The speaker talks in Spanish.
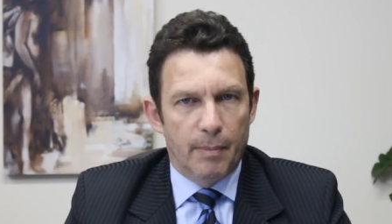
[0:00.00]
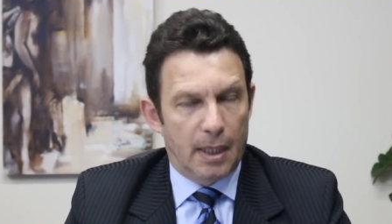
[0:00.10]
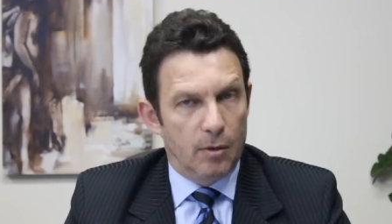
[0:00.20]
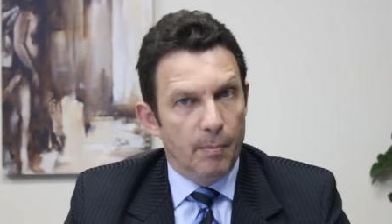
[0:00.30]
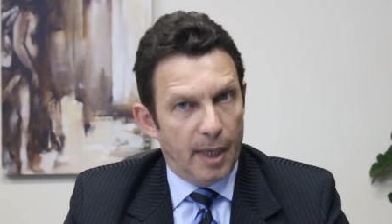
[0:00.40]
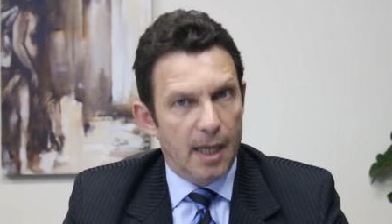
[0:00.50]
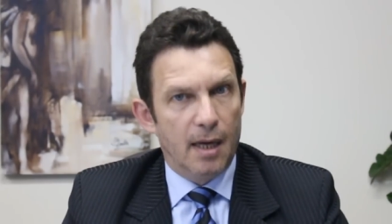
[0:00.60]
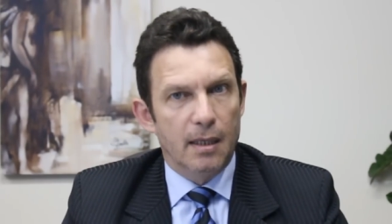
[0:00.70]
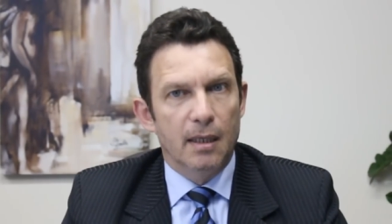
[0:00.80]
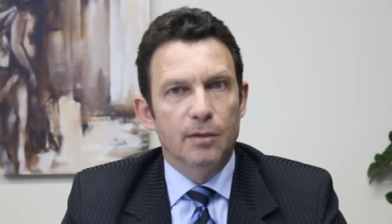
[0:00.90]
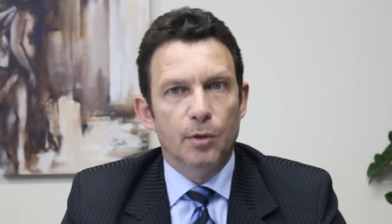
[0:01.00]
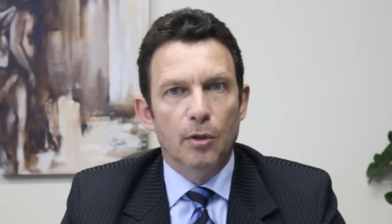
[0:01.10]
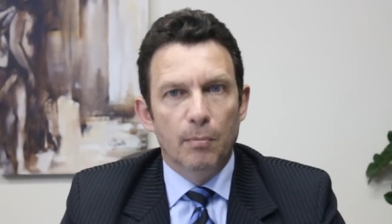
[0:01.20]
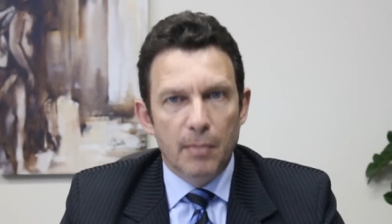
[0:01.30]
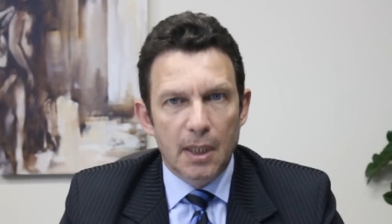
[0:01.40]
Para comparar, el
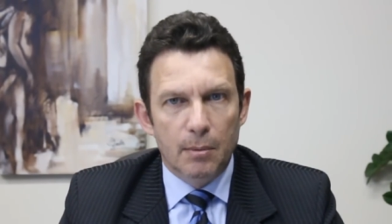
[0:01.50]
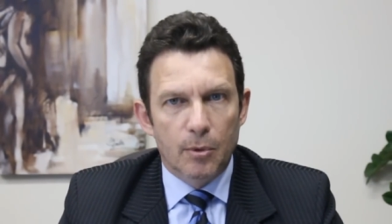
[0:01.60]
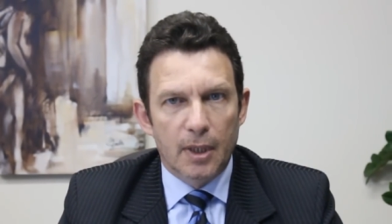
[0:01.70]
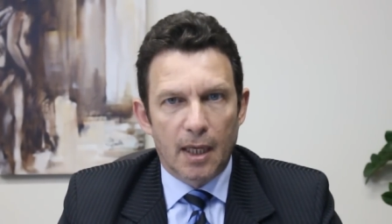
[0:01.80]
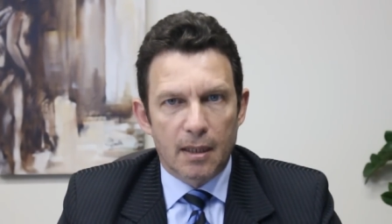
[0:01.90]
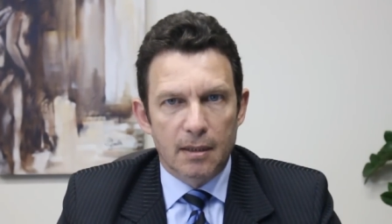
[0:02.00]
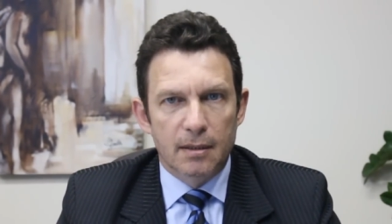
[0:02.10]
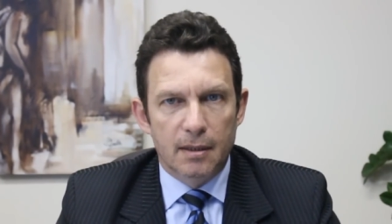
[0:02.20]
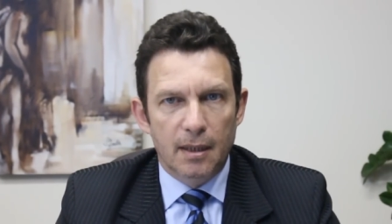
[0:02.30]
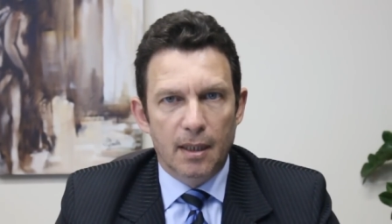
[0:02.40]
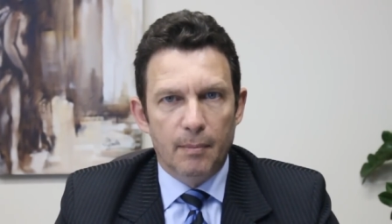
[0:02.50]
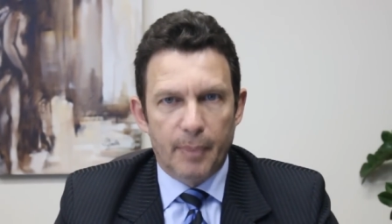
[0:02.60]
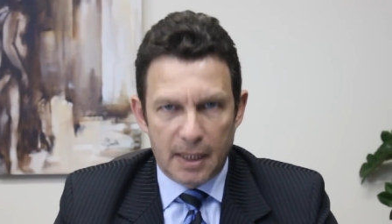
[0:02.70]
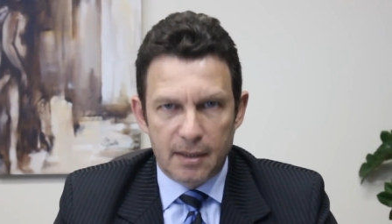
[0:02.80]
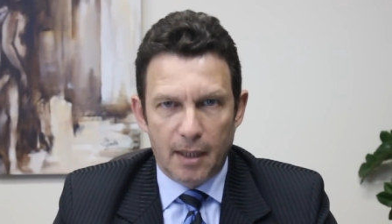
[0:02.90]
sueldo mínimo en Argentina
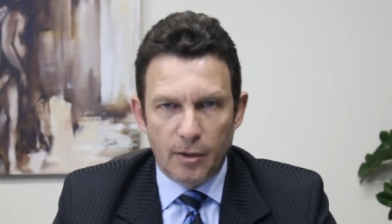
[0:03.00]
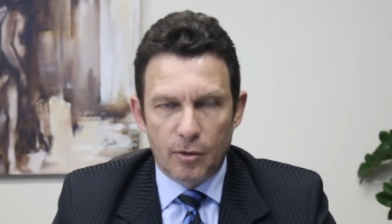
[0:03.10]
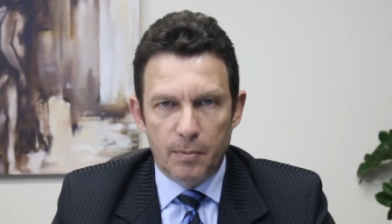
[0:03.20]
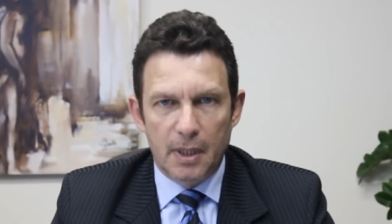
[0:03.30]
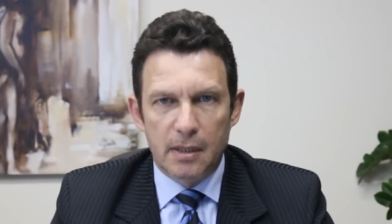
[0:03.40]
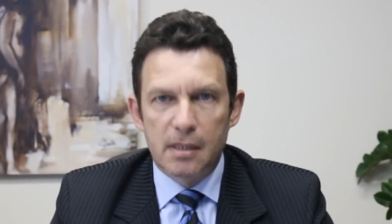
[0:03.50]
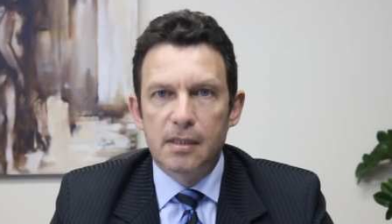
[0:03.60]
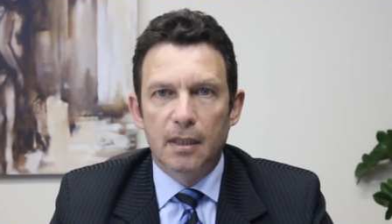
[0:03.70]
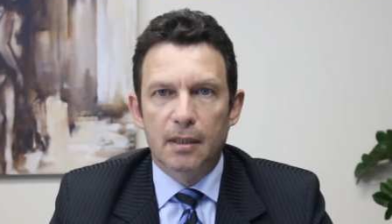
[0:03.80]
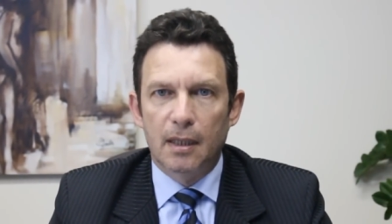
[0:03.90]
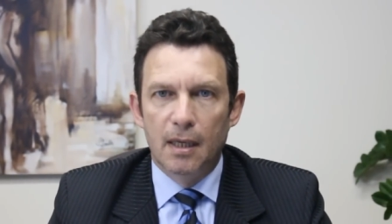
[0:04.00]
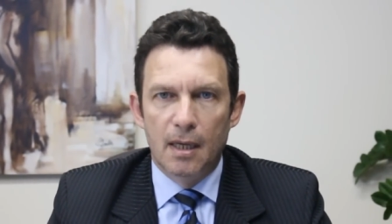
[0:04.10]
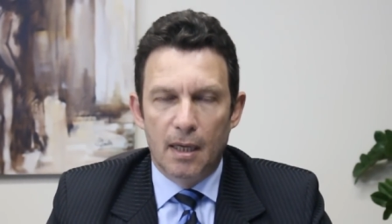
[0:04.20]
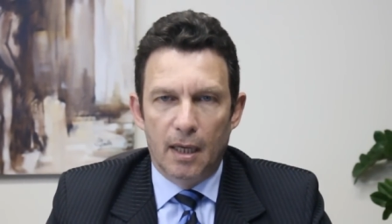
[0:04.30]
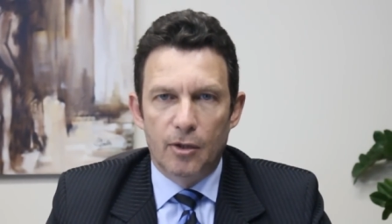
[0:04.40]
para este año 2017